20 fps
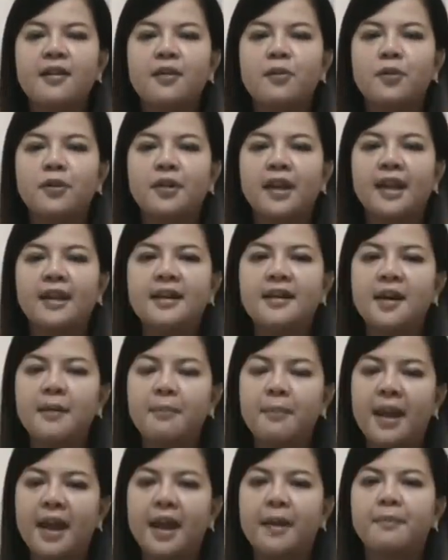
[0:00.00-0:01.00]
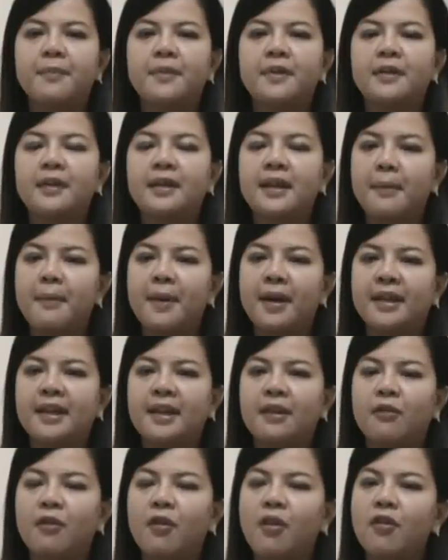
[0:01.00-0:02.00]
คนในเครื่องแบบจะมา
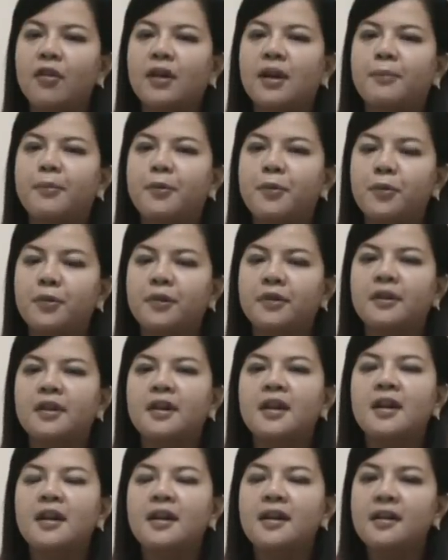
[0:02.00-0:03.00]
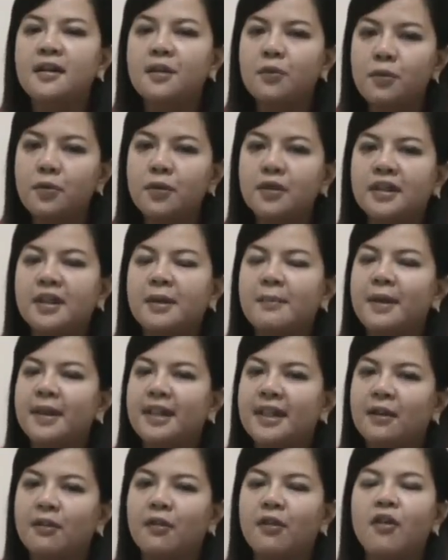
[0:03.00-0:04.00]
เกี่ยวข้องกับคุณหรือคุณจะไป
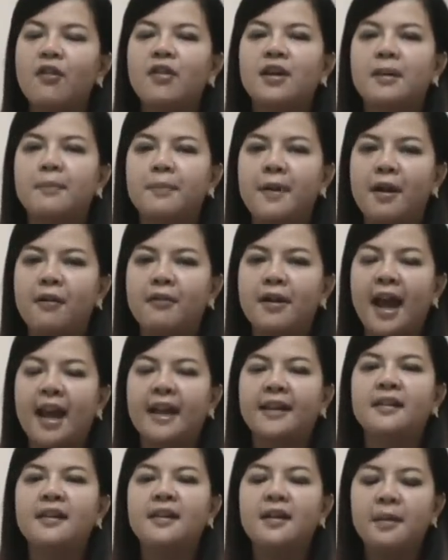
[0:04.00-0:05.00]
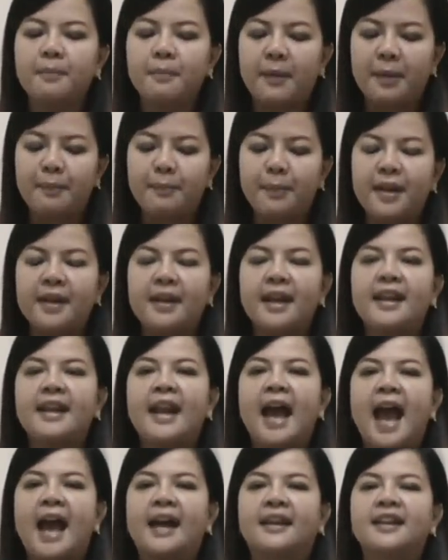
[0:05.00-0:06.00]
เกี่ยวข้องกับเขานั้นมันเป็นใน
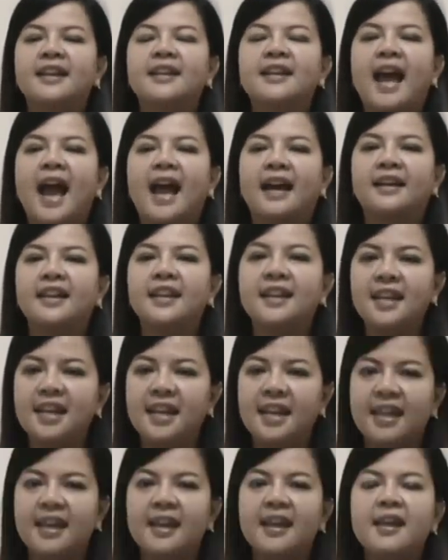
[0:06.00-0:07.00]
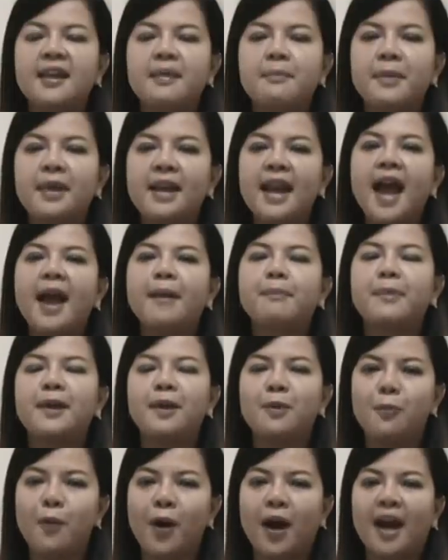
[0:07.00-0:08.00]
ทางทิศทางที่ดีไม่น่าเป็น
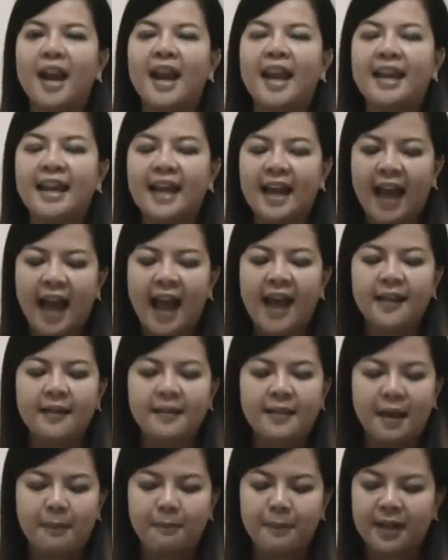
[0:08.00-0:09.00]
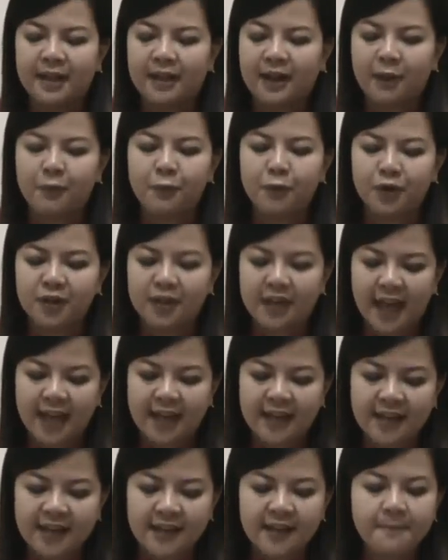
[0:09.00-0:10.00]
ห่วงอะไรนะคะอย่าเป็นกังวลใจ
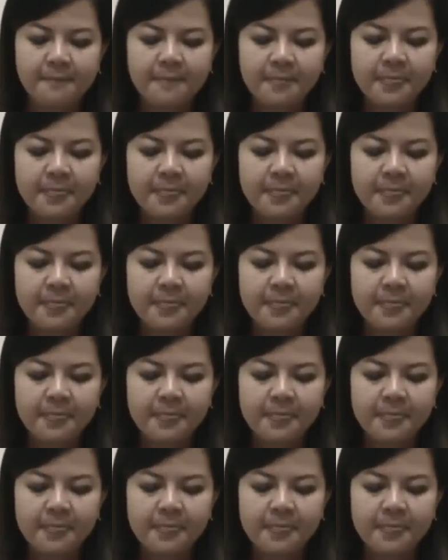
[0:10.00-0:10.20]
เยอะ